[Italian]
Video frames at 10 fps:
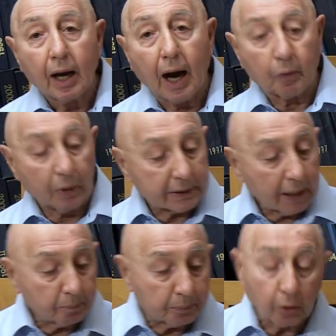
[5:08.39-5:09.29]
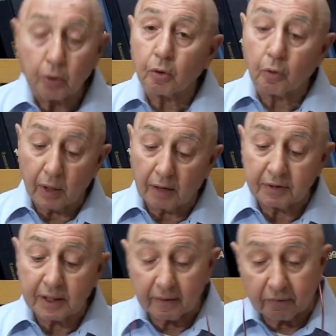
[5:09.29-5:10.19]
a quel tempo con la
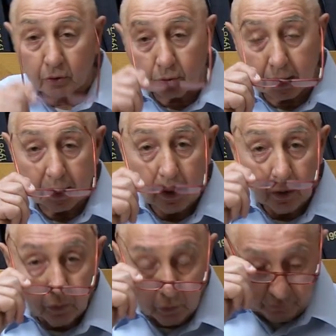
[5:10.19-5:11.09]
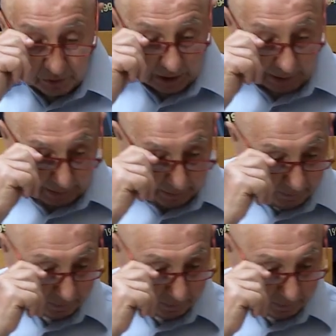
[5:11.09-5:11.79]
federazione ufficiale,